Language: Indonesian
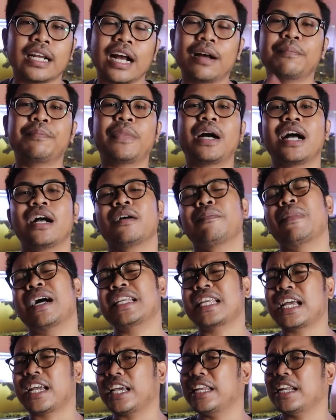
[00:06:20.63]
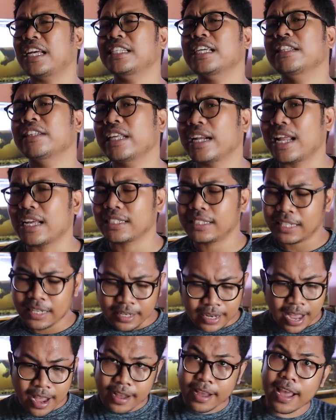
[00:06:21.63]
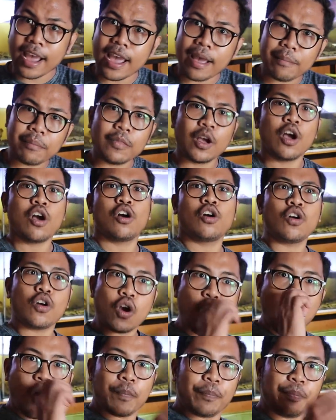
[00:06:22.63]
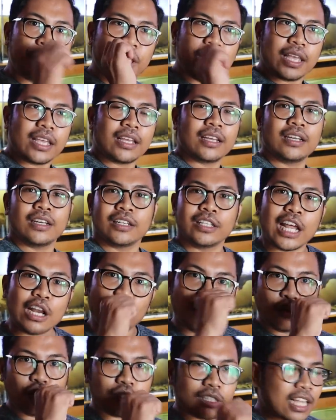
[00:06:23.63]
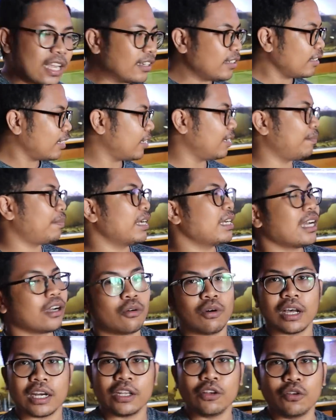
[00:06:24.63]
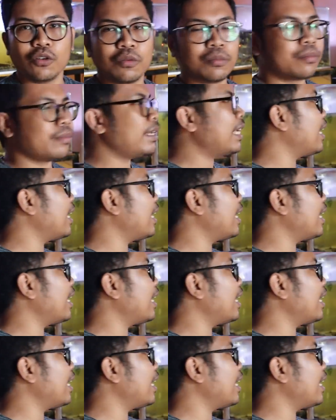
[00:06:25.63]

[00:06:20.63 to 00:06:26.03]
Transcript: Gampang, banyakin aja interaksi, ngegame, ngopi, dan dutan di depan akuarium